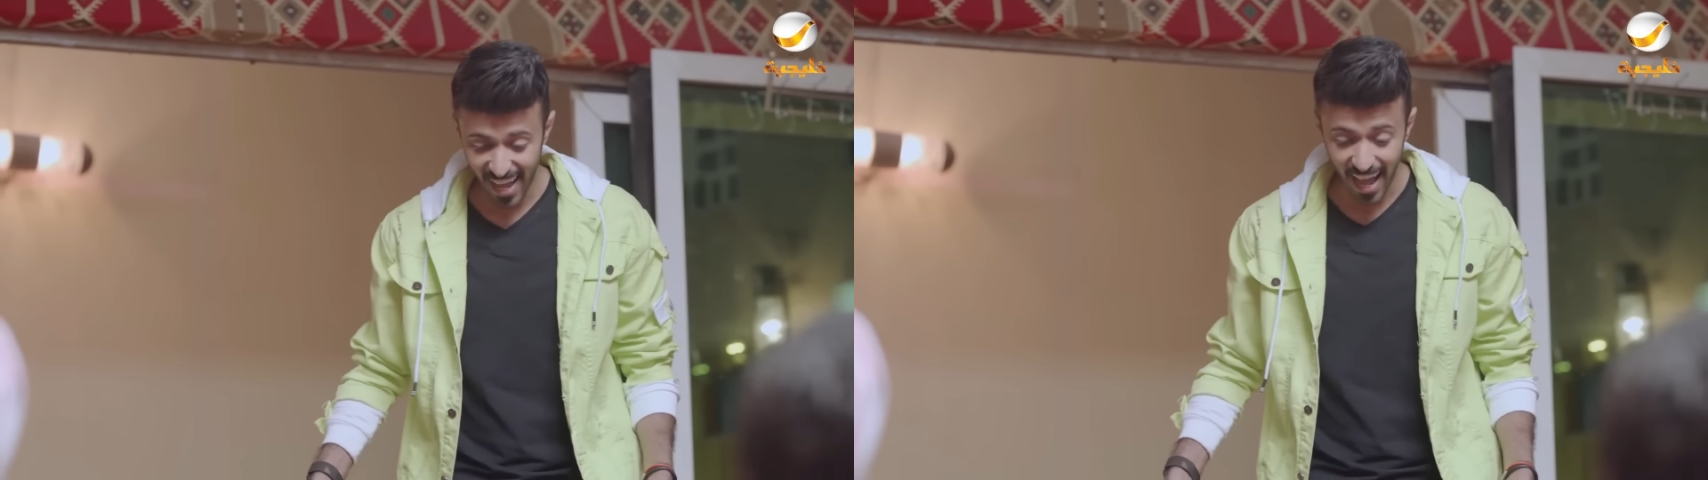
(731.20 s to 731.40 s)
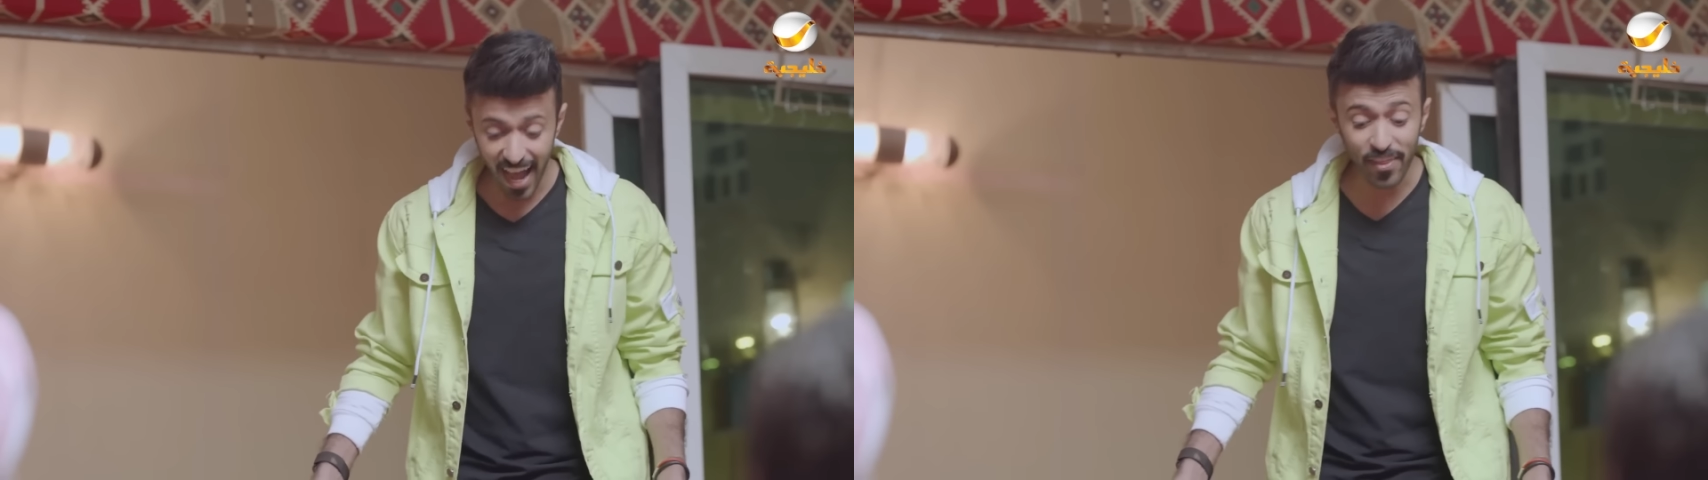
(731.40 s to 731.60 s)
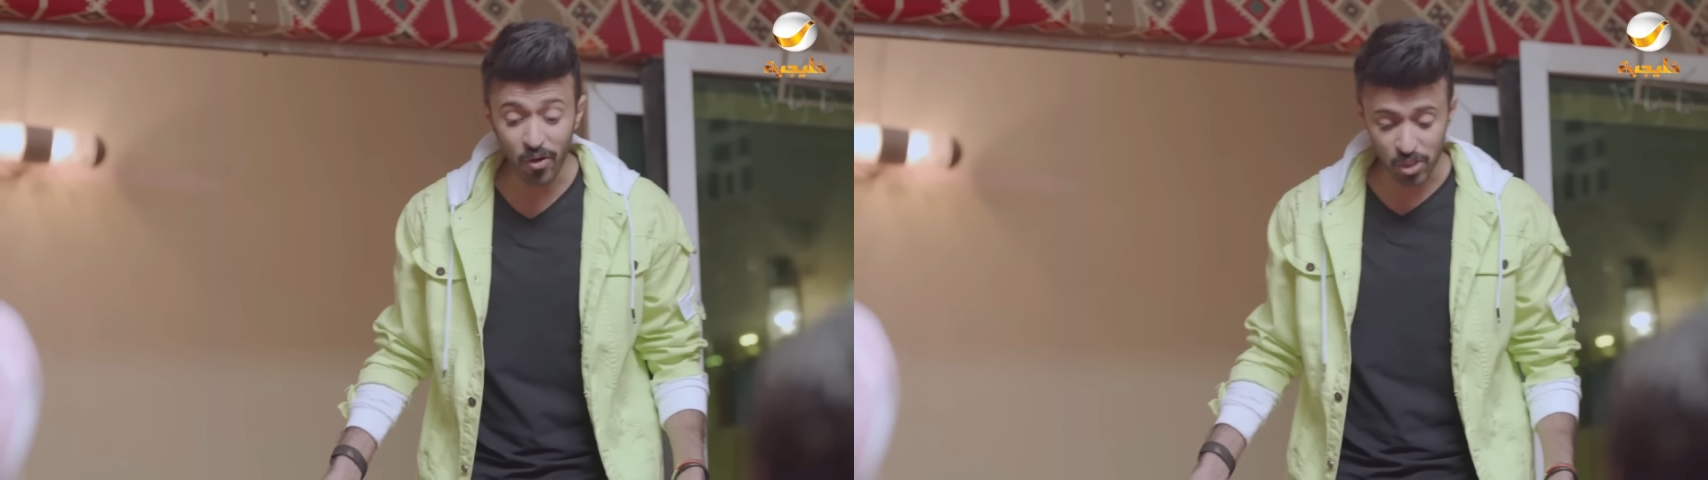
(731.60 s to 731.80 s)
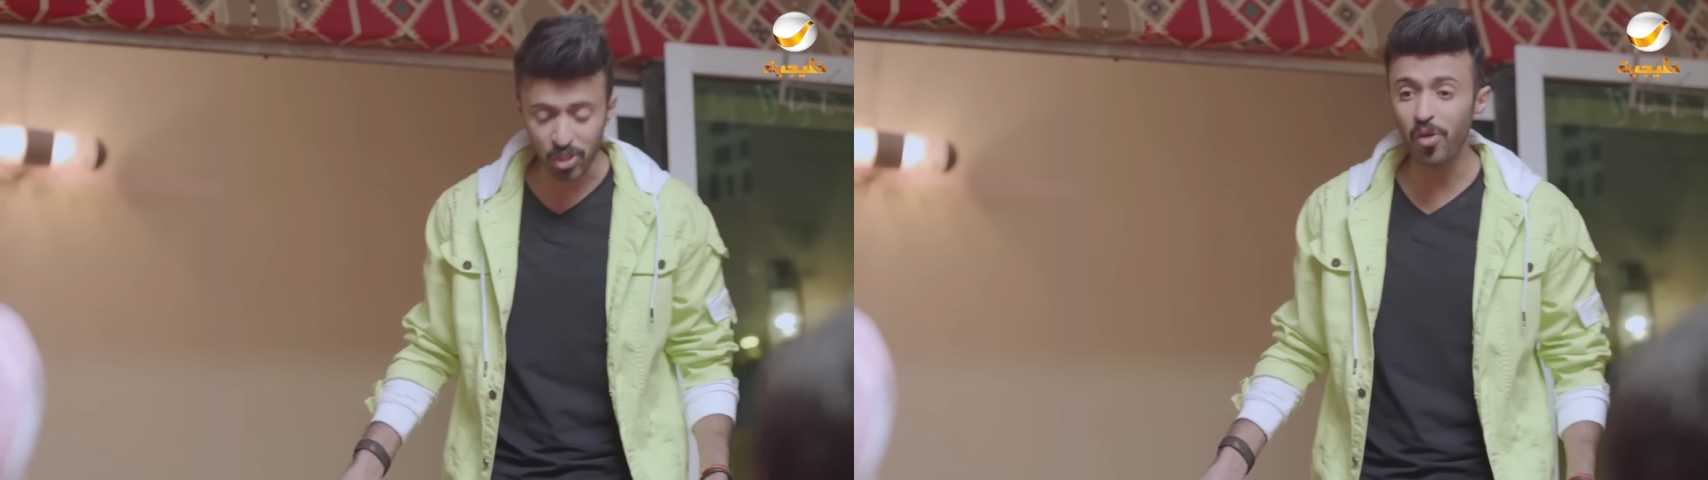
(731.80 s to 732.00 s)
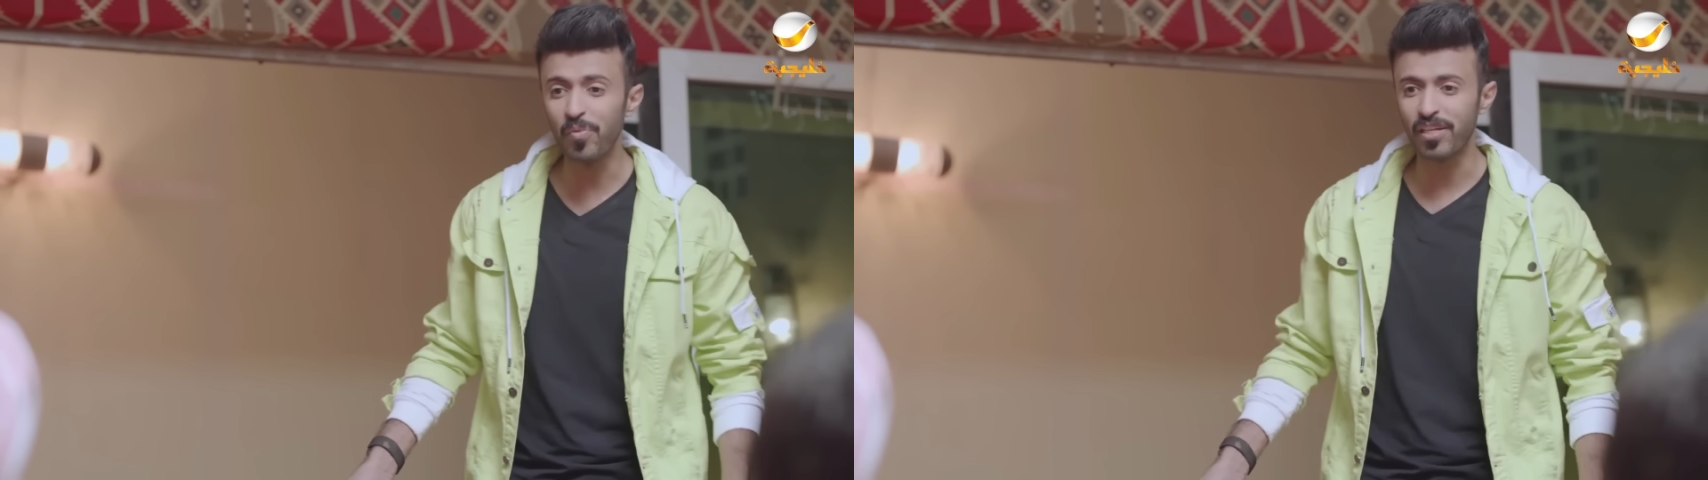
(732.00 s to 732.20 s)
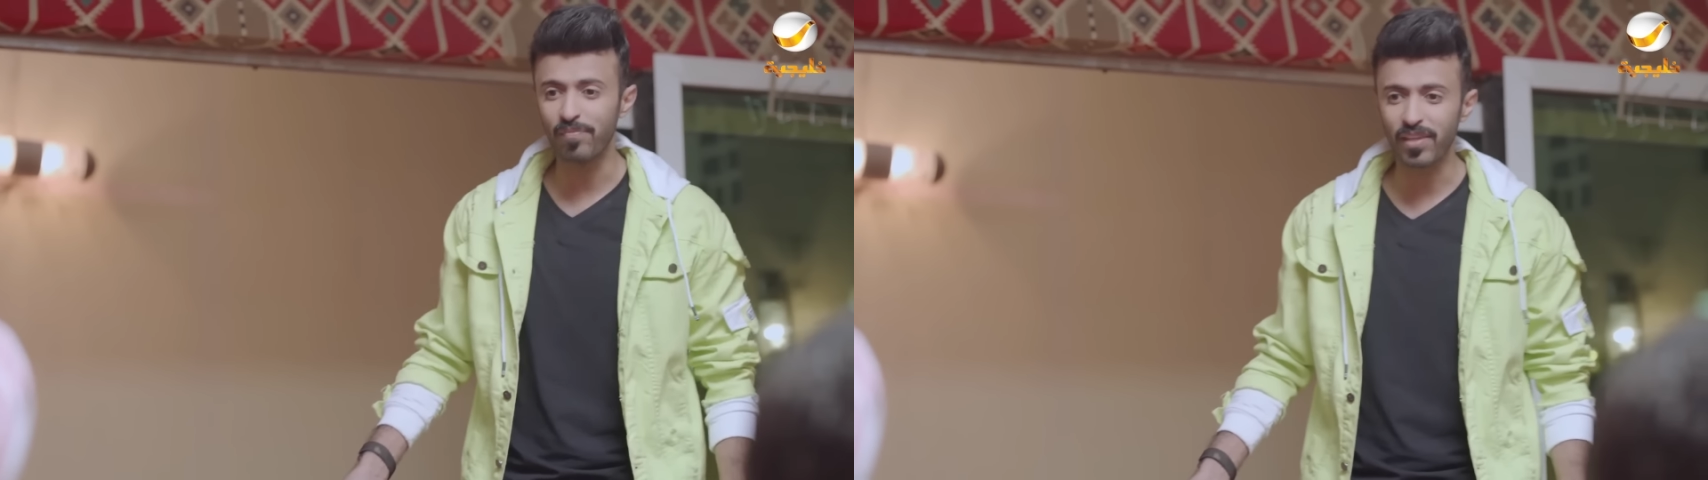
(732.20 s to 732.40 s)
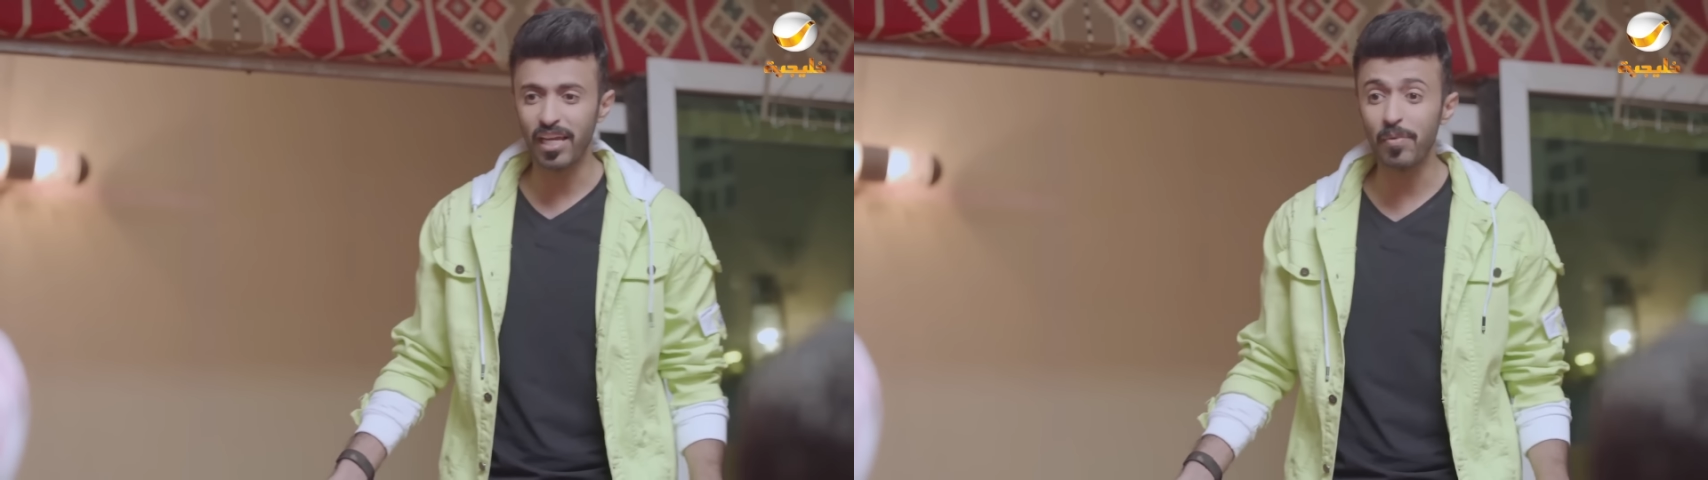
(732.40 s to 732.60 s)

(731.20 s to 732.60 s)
هذا هو سكوبي اللي